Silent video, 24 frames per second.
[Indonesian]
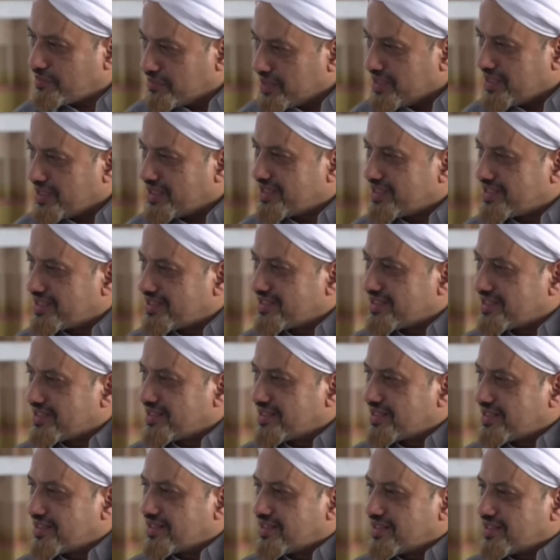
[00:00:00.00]
kami?"
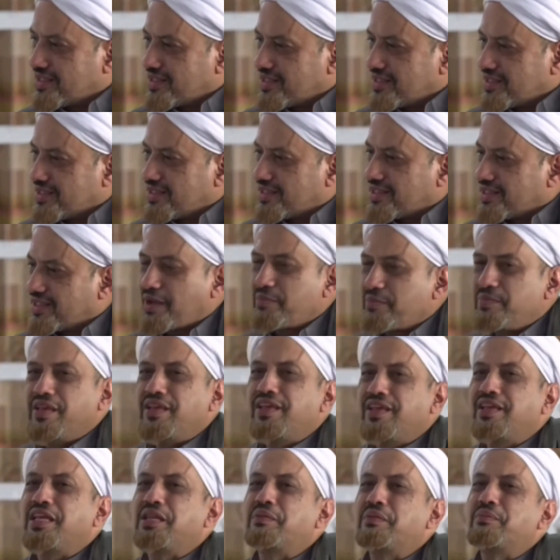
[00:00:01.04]
Kami
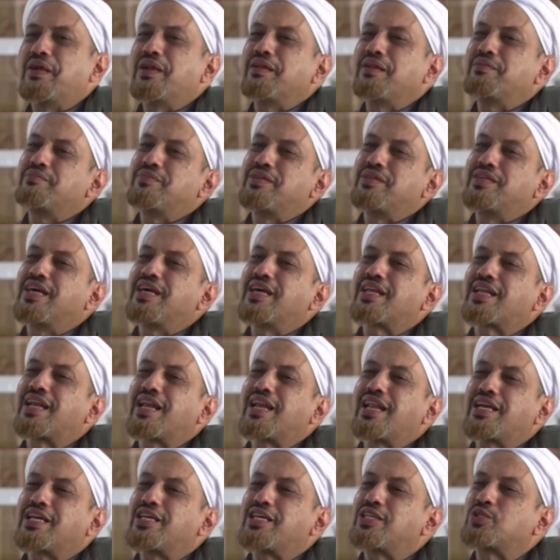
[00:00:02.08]
ingin
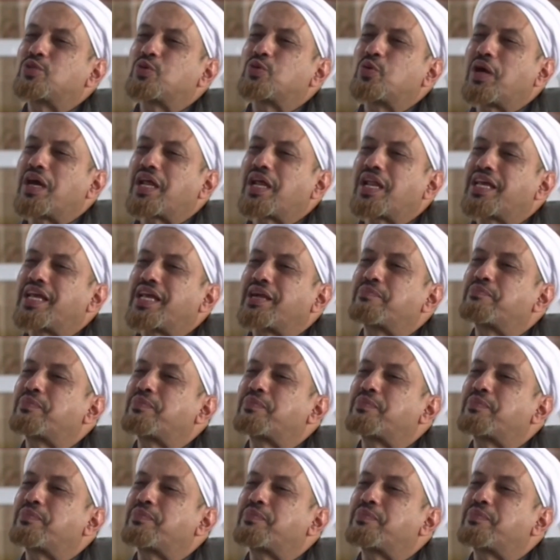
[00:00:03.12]
mendengarkan lagi suara